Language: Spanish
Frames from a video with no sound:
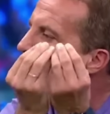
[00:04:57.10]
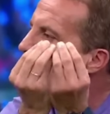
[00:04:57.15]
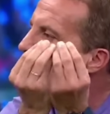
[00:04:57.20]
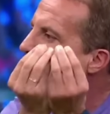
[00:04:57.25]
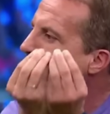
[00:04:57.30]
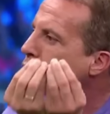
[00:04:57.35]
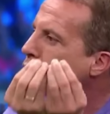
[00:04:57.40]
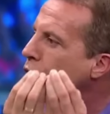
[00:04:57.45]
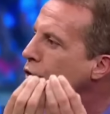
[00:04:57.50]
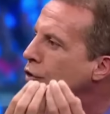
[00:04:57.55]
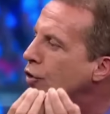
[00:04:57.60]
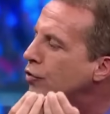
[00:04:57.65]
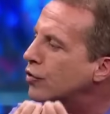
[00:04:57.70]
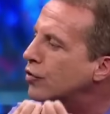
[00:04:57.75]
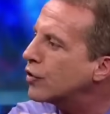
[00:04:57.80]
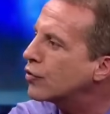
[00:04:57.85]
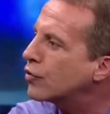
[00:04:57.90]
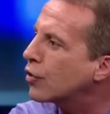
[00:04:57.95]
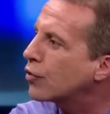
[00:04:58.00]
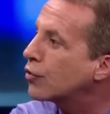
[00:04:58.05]
se esto
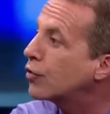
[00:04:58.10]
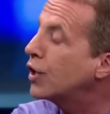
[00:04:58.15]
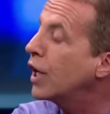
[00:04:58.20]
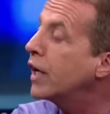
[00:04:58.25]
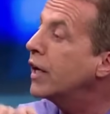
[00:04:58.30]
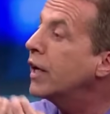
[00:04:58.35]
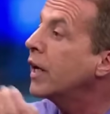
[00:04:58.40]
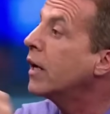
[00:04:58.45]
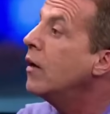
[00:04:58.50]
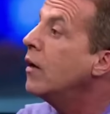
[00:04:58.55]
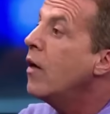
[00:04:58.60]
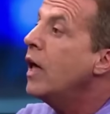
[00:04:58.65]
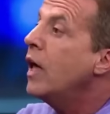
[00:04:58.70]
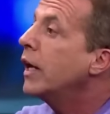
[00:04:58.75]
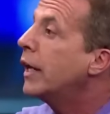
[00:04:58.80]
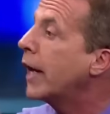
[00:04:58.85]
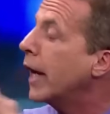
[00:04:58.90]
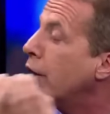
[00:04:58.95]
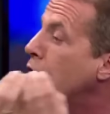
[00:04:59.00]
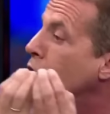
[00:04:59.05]
no se sostiene,
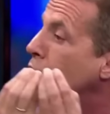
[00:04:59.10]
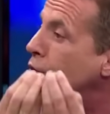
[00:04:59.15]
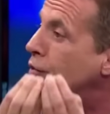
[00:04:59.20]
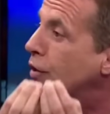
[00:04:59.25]
que,